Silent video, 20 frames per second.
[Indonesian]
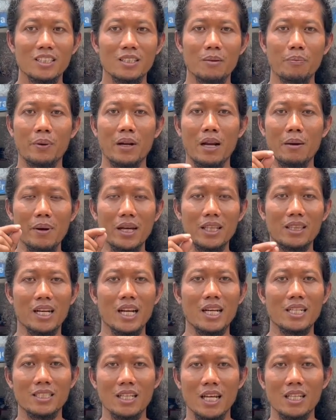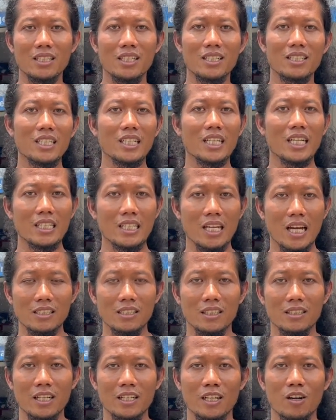seberapa derajat sih dinginnya
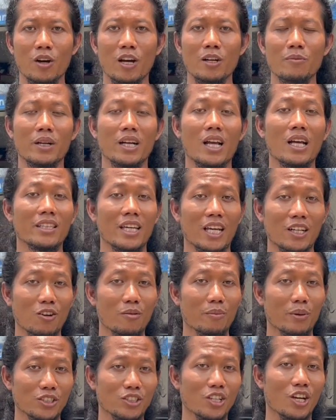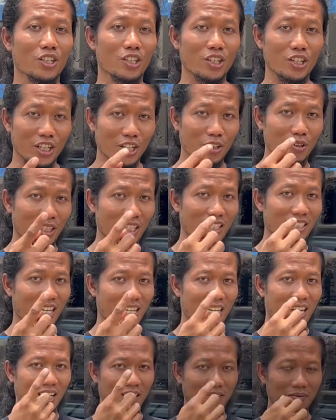setelah dilakukan penggantian kompresor yuk ikutin
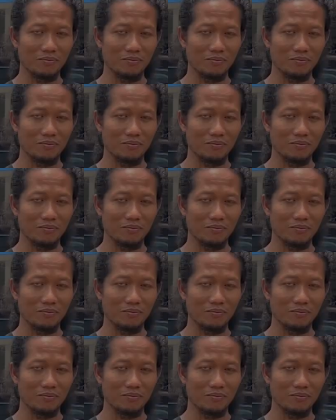saya